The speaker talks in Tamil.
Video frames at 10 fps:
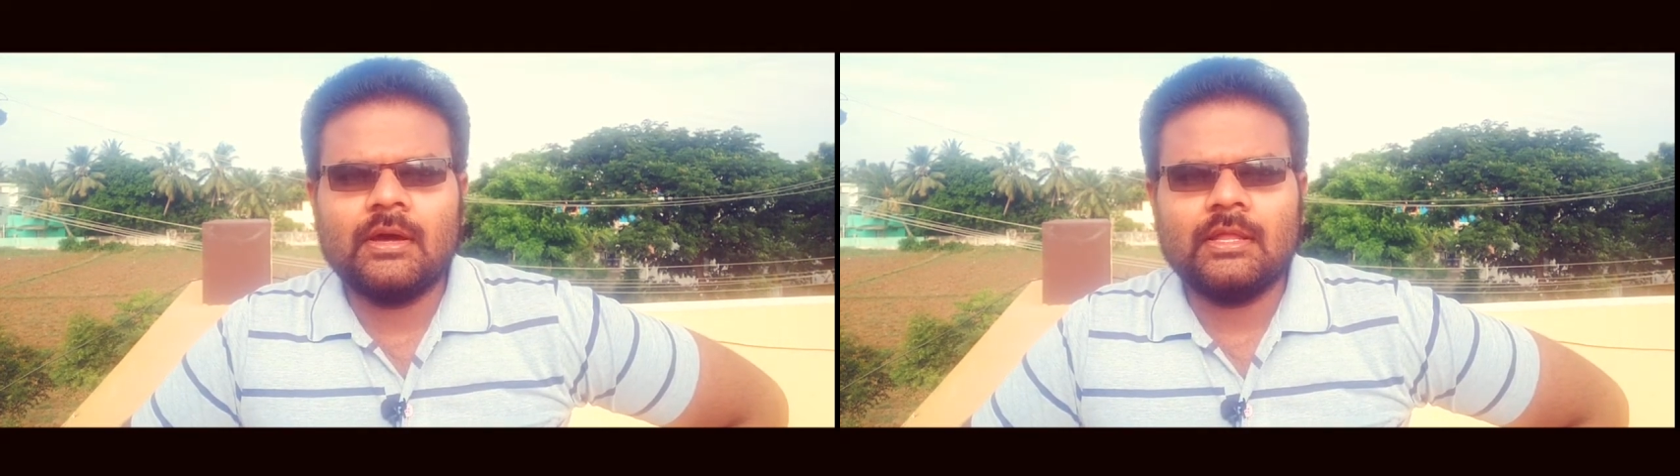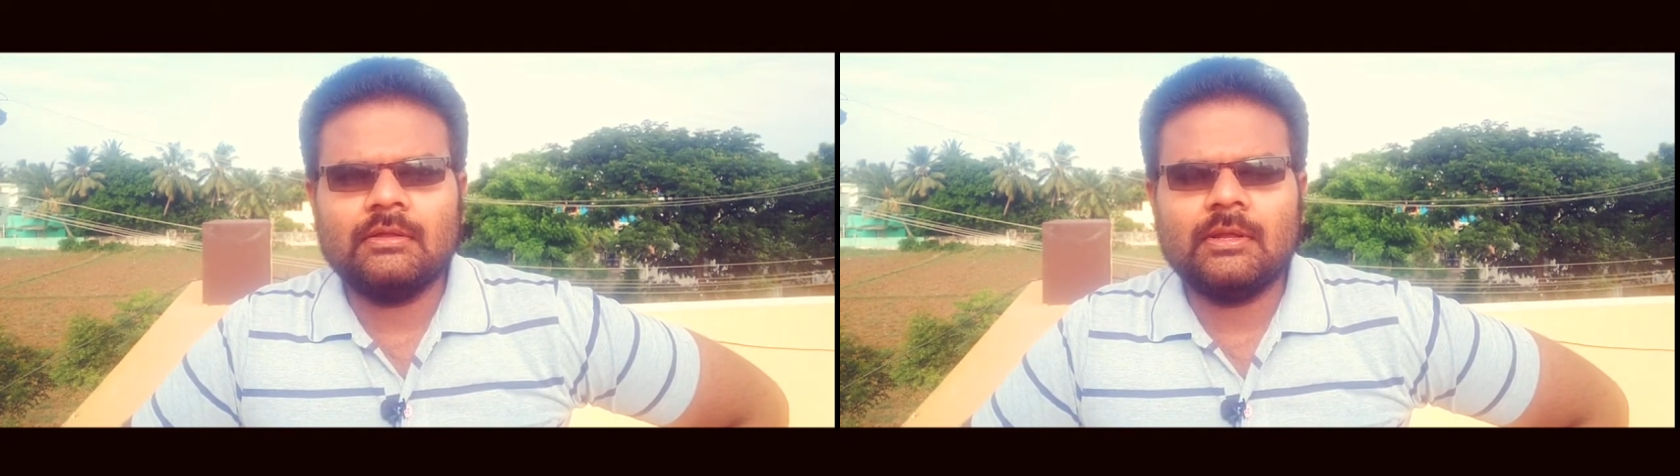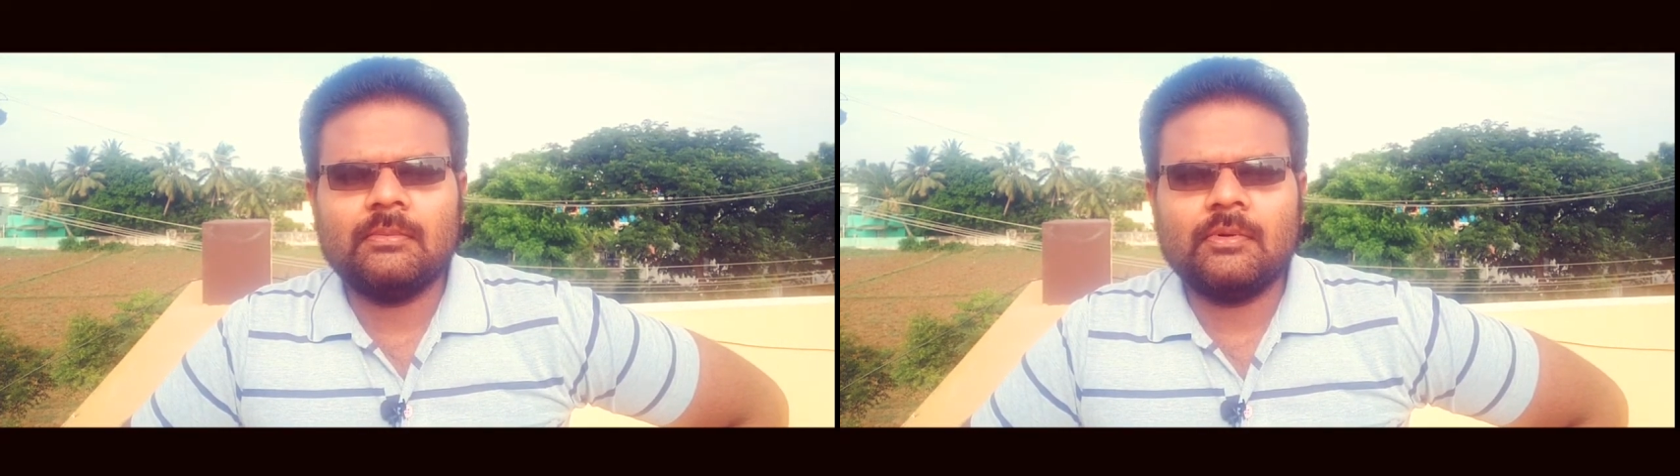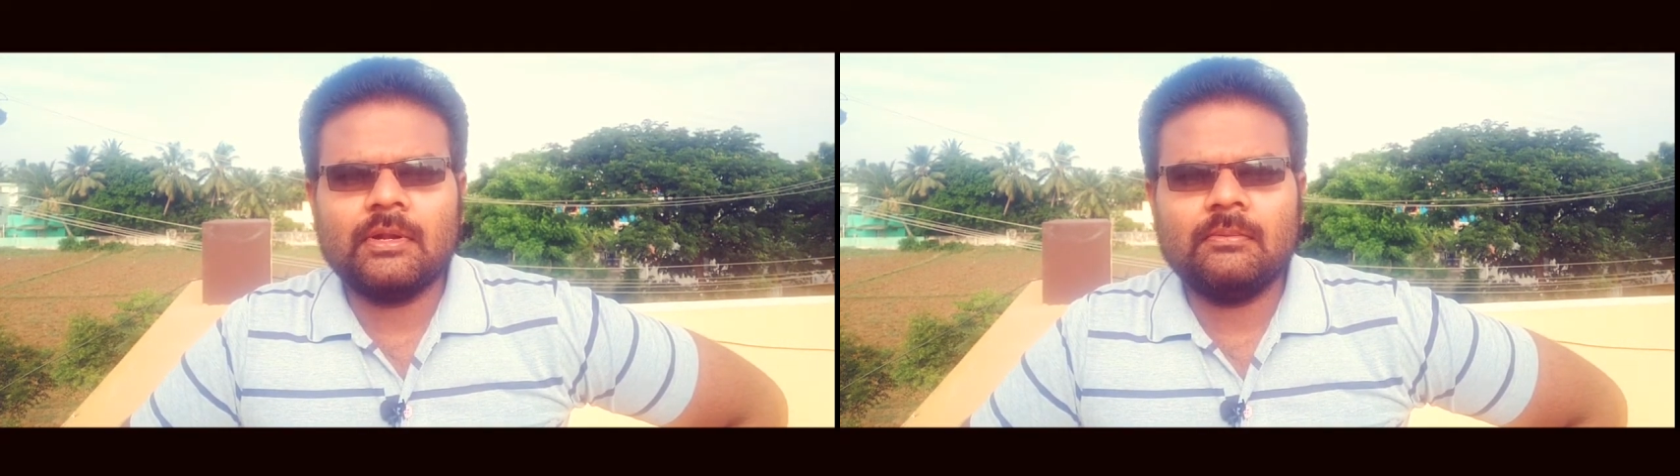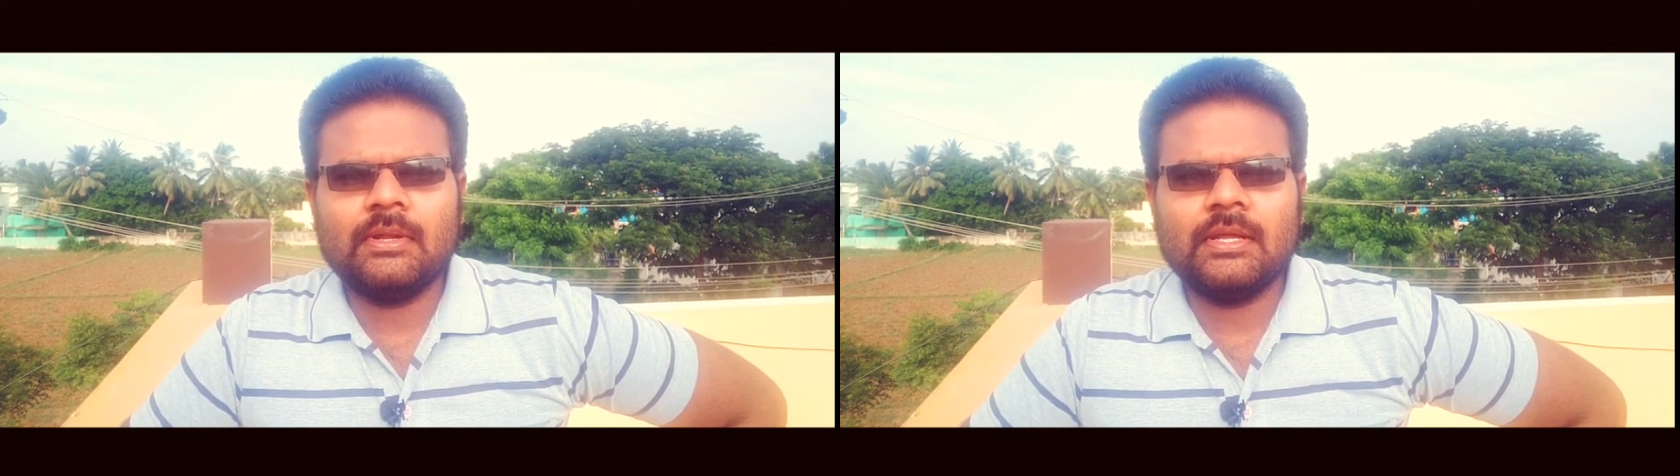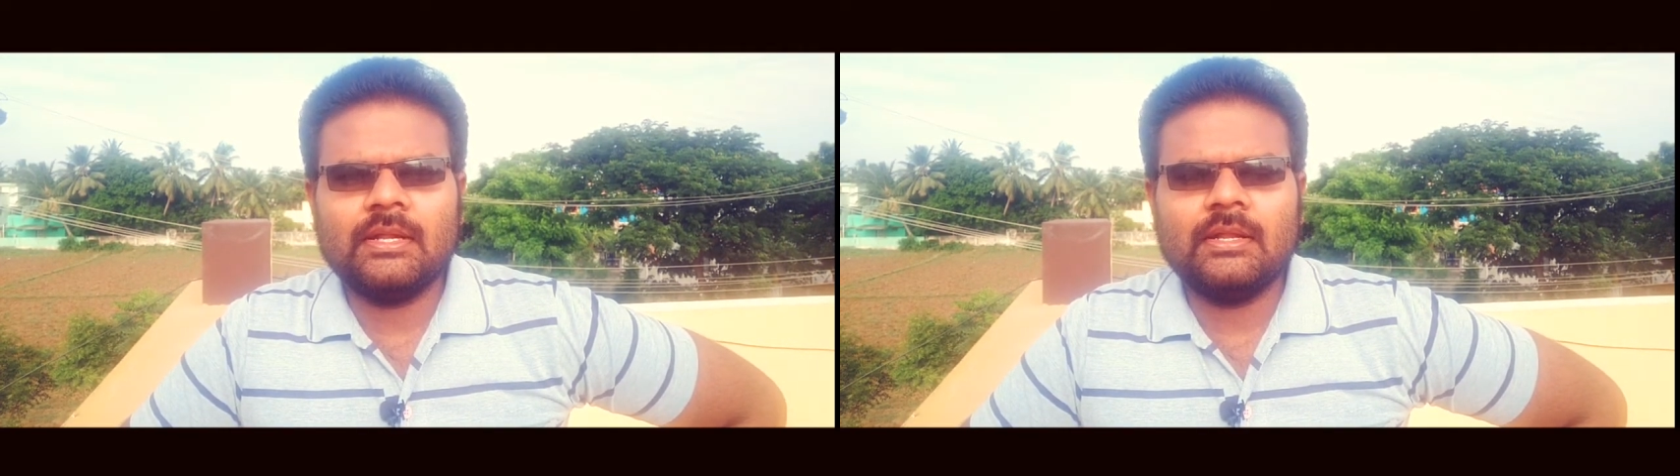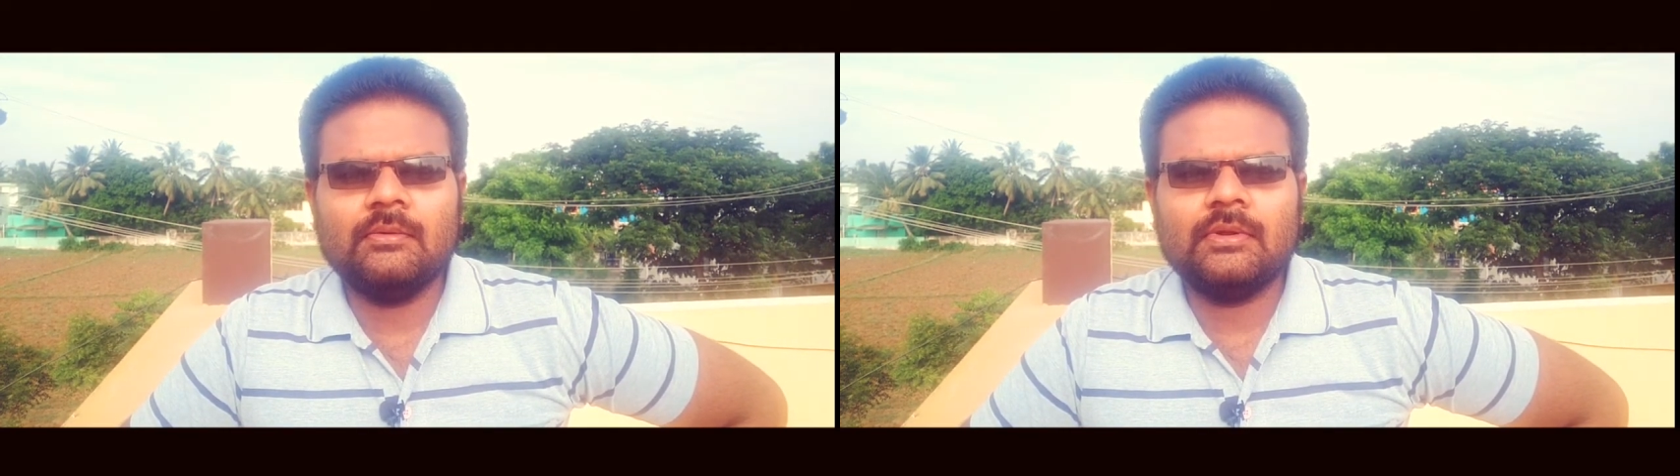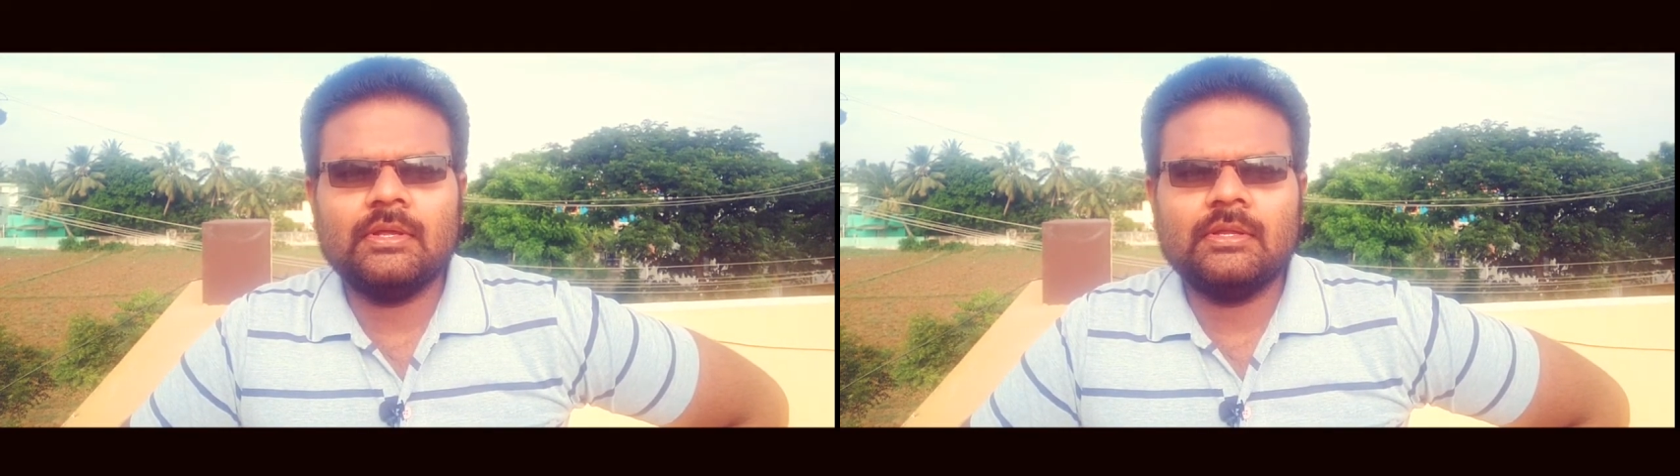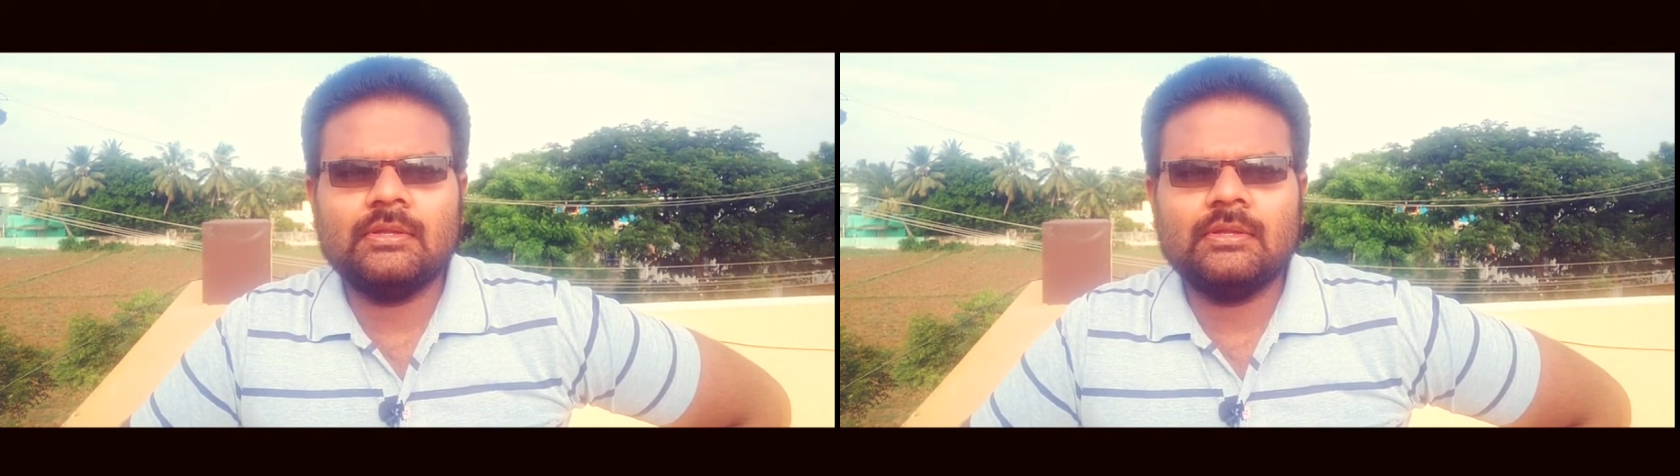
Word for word: அதாவது நம்ம உடம்புல என்ன ஒரு